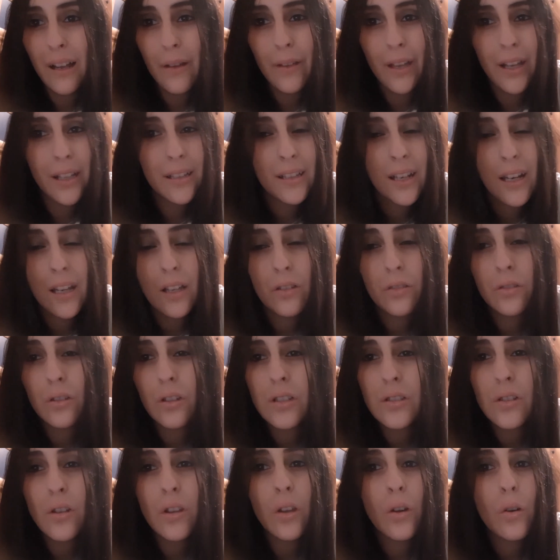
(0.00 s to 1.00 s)
le habían traído
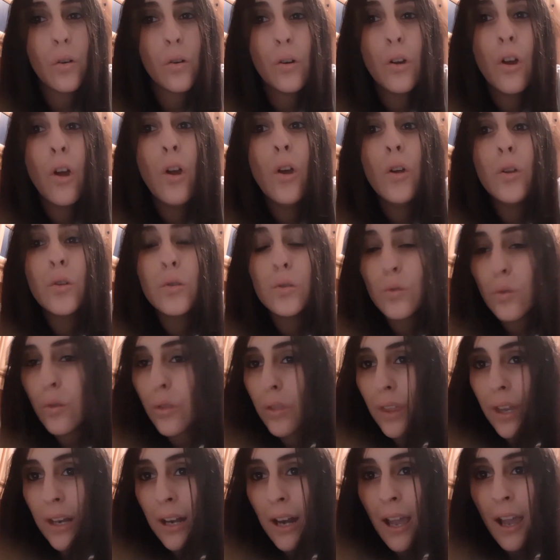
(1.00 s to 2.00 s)
todo eso, digo, tu
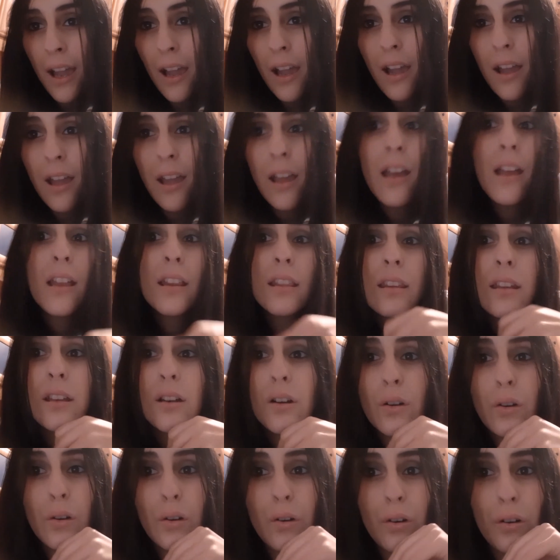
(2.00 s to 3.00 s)
cena,
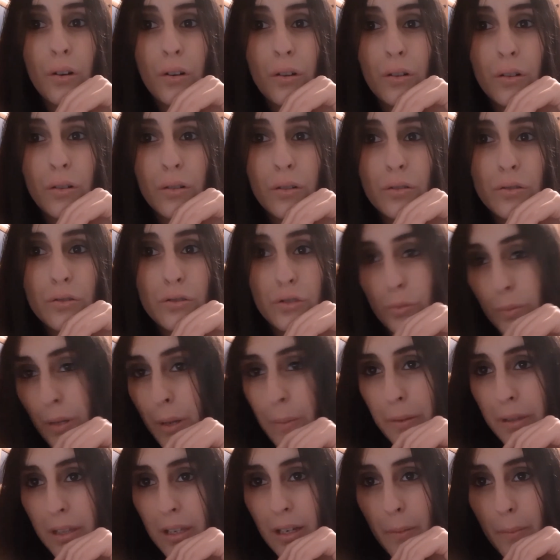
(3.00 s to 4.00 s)
digo, yo voy
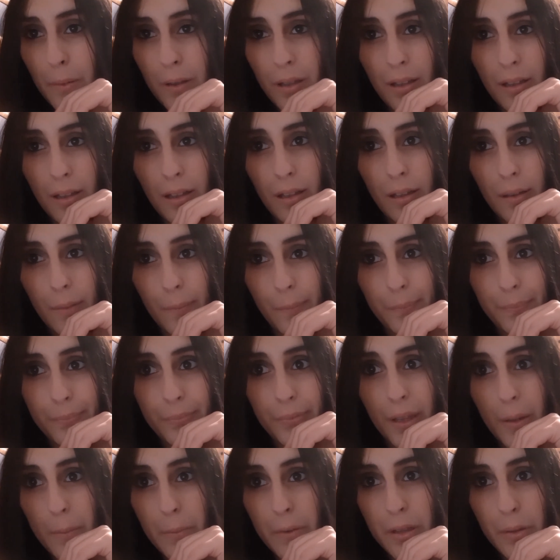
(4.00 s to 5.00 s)
a pedir que me,
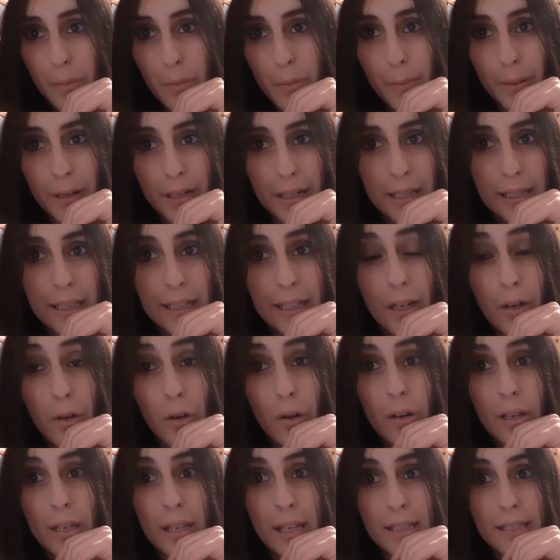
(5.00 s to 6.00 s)
que me devuelvan el
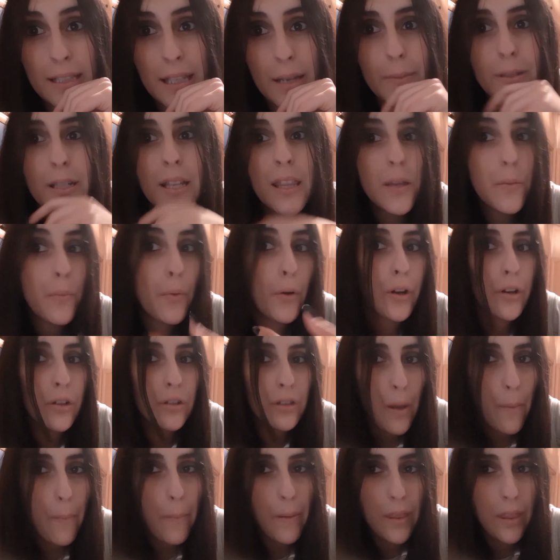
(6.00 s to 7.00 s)
dinero y ya está. Y vas a decir, ¿por qué
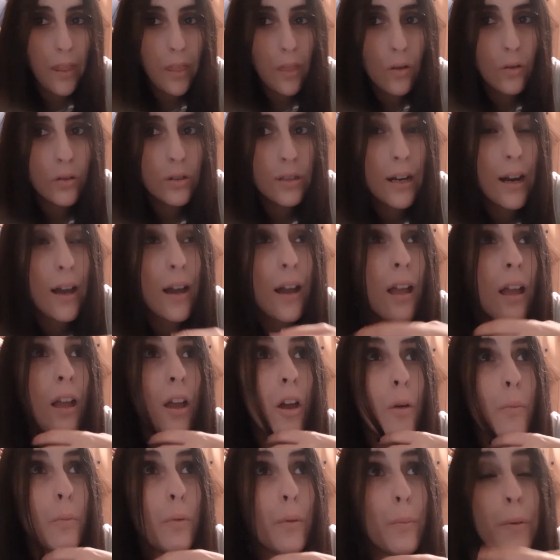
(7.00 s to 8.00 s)
no te has pedido otra?
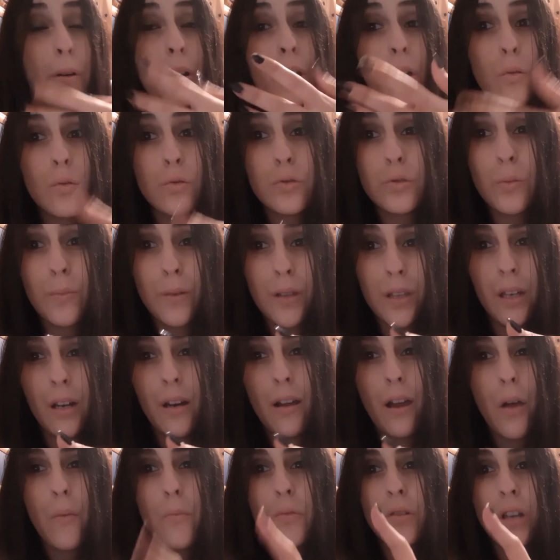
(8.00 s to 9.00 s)
Pues porque justo
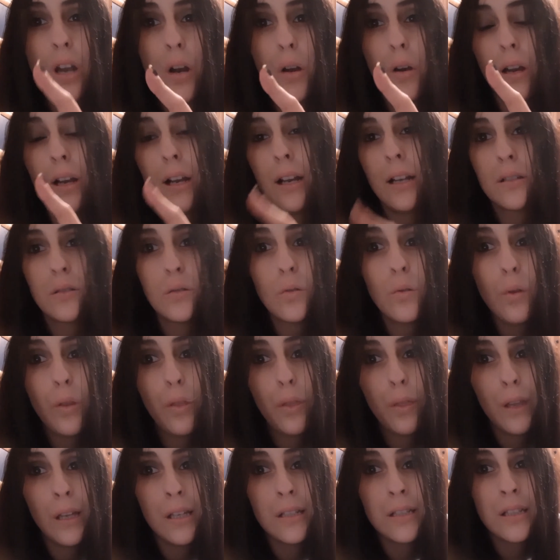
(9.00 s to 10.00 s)
mañana vamos a ver las
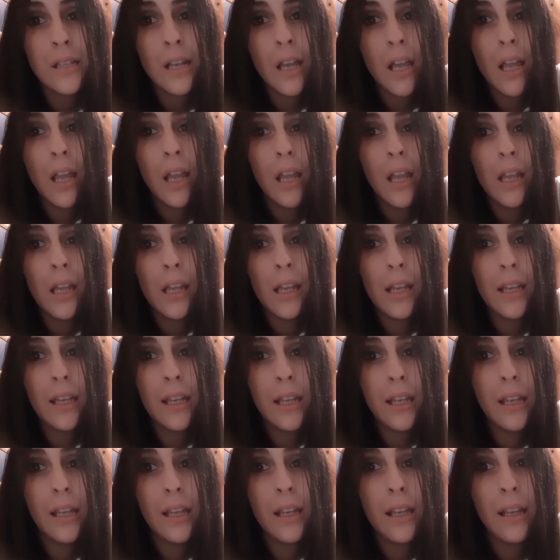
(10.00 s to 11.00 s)
luces
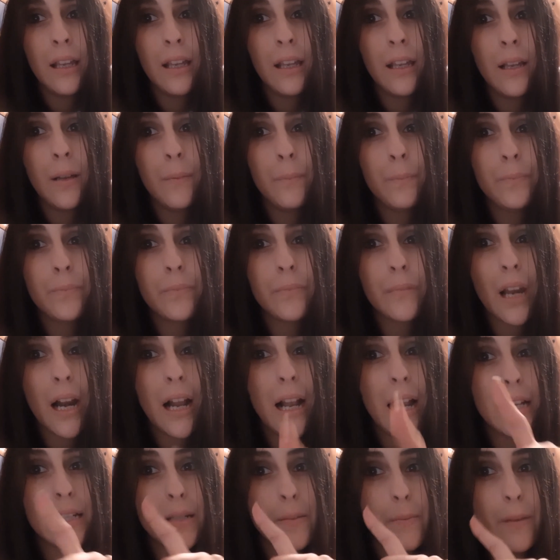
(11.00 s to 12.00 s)
y mm,
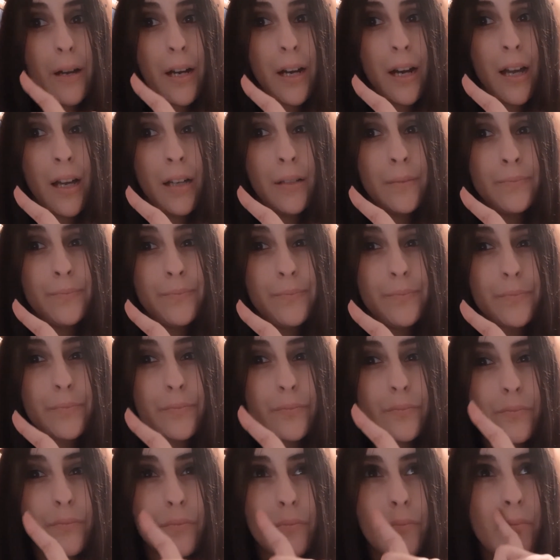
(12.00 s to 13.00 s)
la semana mm,
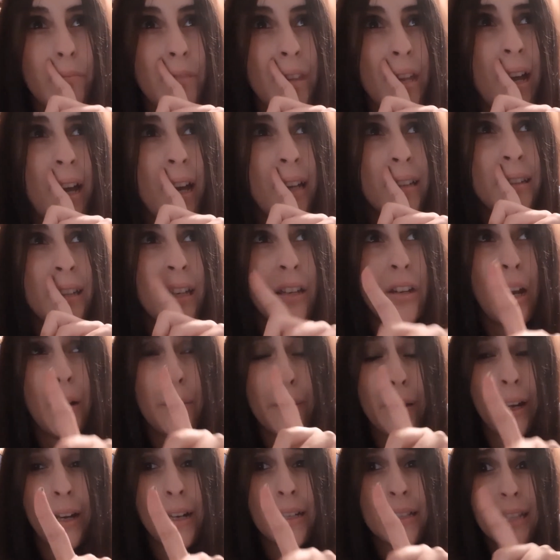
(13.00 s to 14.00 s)

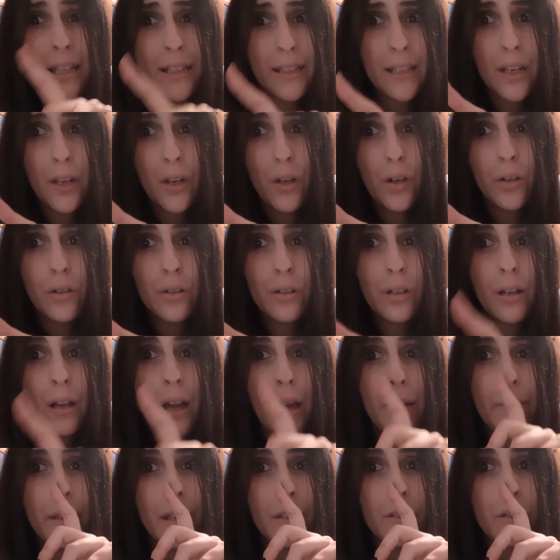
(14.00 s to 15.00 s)
el viernes anterior
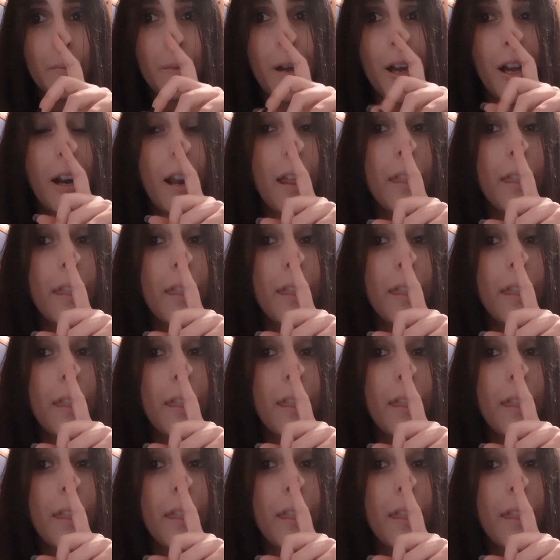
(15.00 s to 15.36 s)
había tomado